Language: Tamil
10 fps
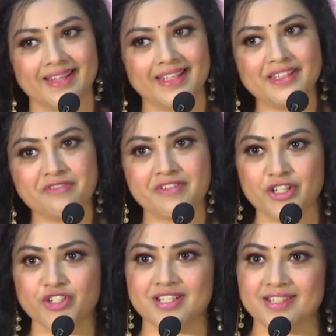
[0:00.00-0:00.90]
இந்த
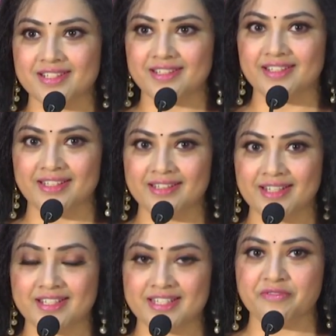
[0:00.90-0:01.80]
ஃபங்க்ஷனுக்கு
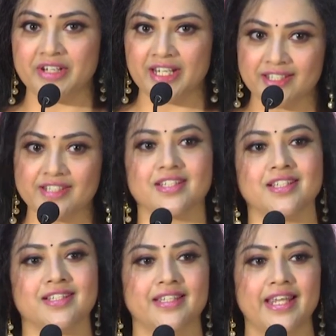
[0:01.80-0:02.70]
இந்த இசை
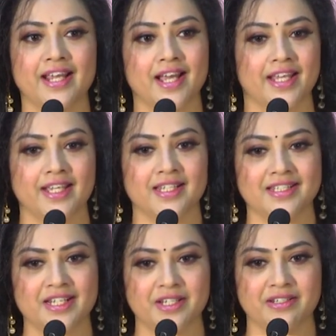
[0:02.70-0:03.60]
வெளியீட்டுக்கு என் கையால்
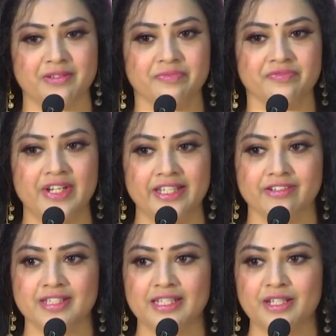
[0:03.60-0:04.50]
நான்
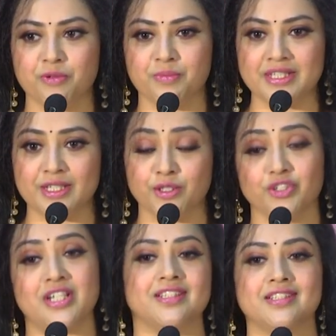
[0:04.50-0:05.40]
வெளியிடுறதுல ரொம்ப
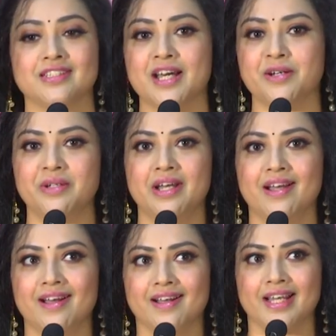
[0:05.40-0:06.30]
சந்தோஷம் அதுக்கு நான்
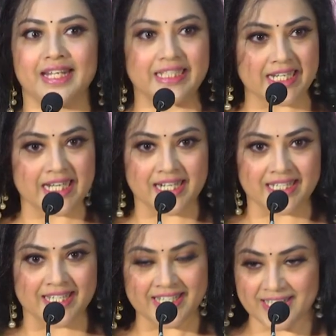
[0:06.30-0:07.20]
கரெக்டான
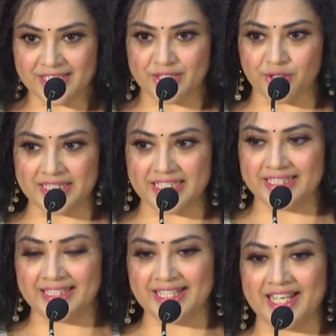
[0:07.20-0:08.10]
ஆளான்னு எனக்கு சொல்ல
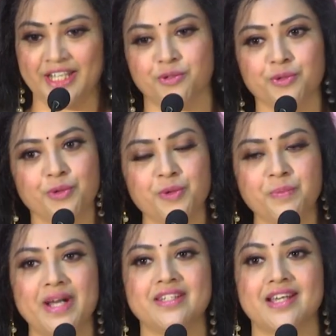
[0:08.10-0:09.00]
தெரியல ஐ டோன்ட் நோ
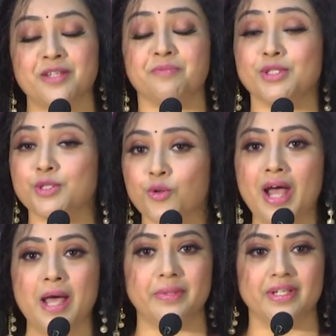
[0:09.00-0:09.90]
பட் ஐ எம் ஸோ
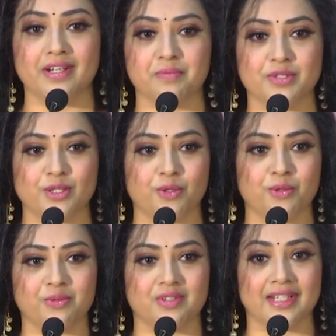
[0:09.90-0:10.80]
ஹாப்பி அண்ட் ஐ எம் ஸோ
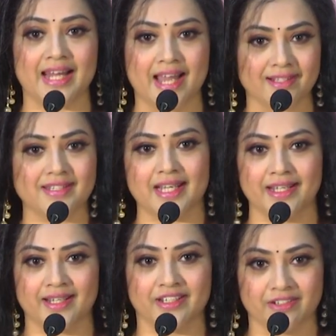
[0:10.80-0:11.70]
கிளாட் தட்
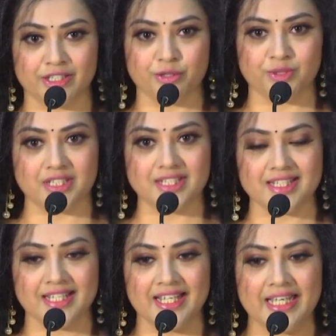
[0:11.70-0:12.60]
ஐ அக்ரி டு
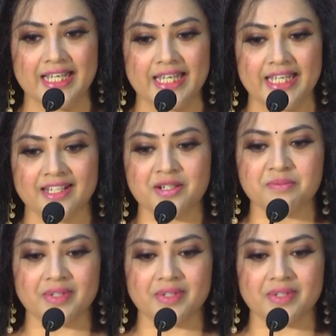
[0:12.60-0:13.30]
திஸ் ஏன்னா